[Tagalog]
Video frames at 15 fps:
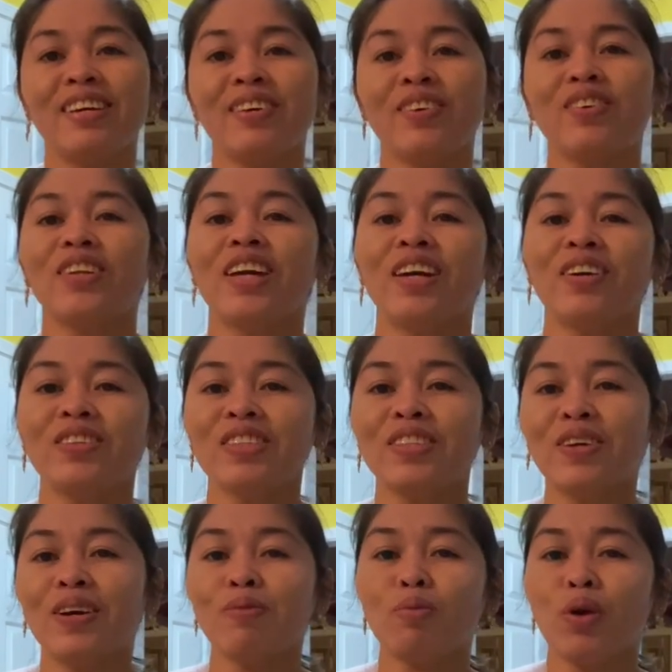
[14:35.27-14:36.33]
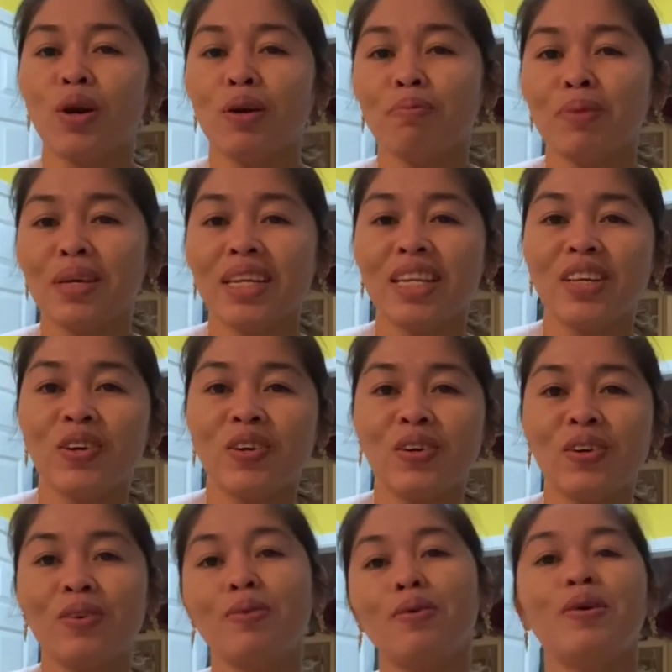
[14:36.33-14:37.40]
Kung nagustuhan mo ang
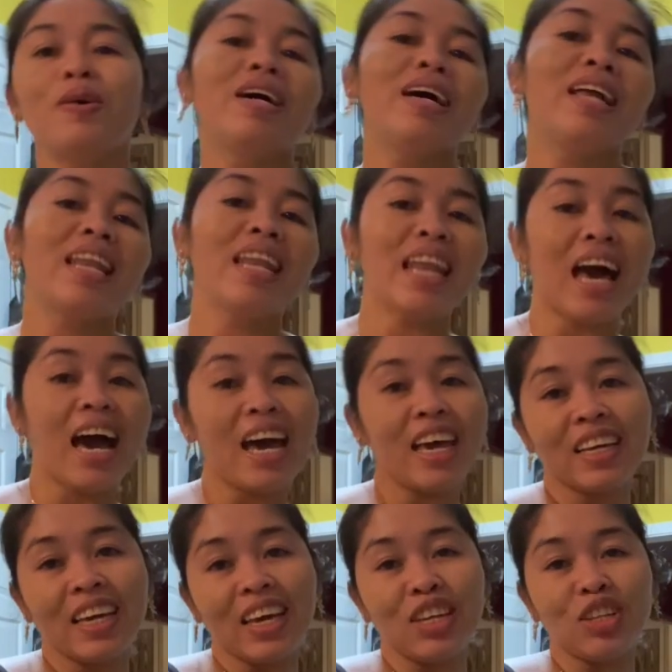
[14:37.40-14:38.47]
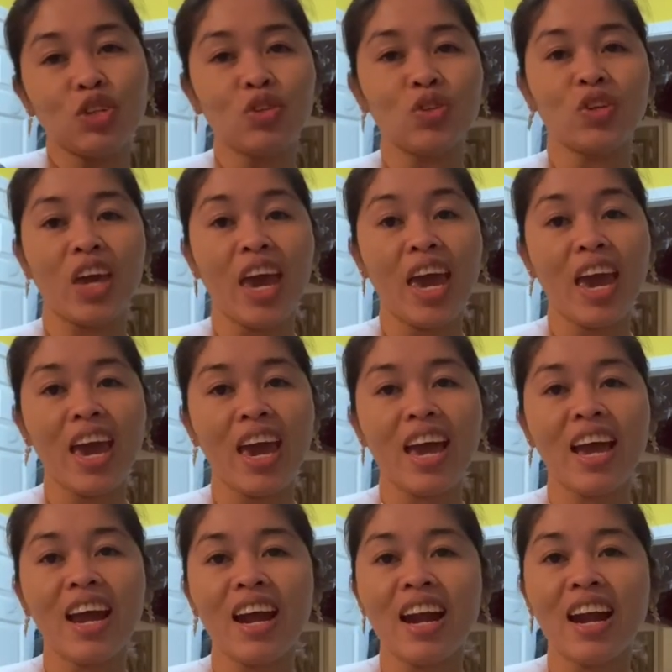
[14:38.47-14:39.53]
video, like and
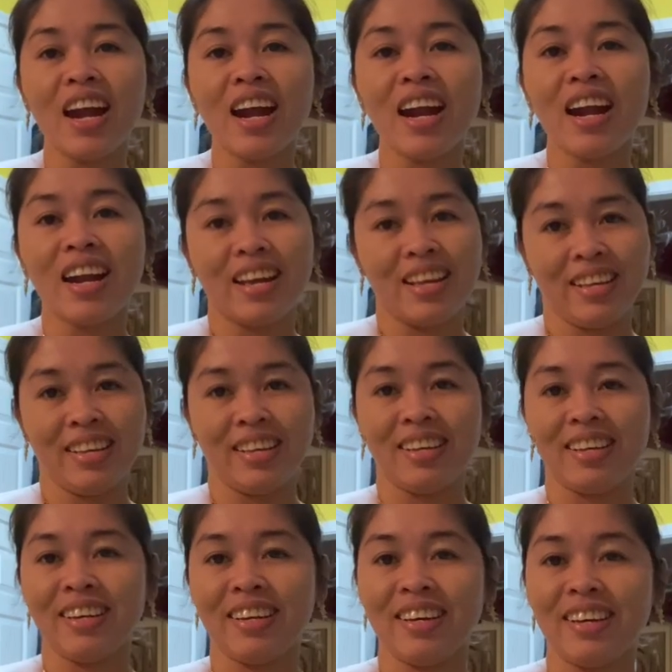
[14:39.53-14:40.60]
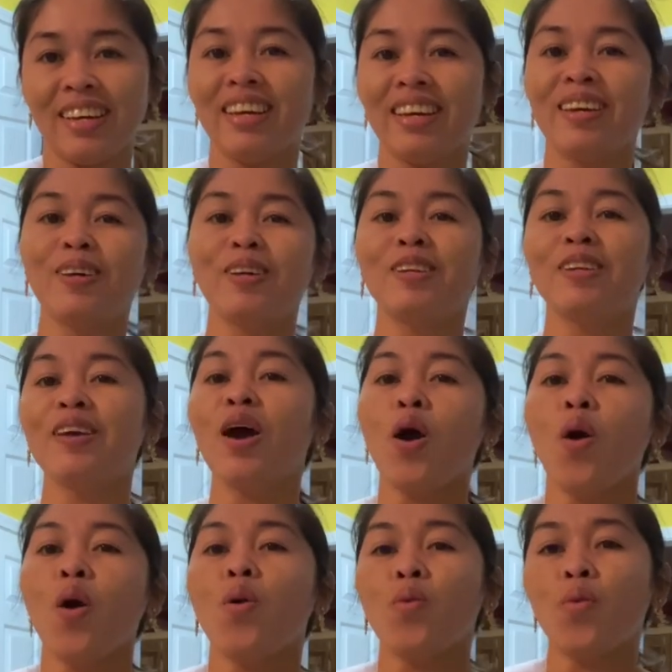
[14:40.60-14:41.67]
share! And
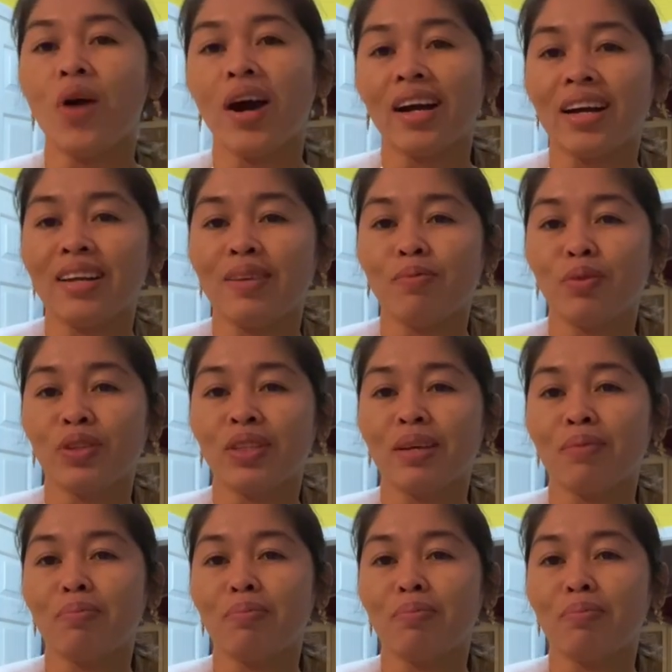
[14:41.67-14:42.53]
huwag kalimutan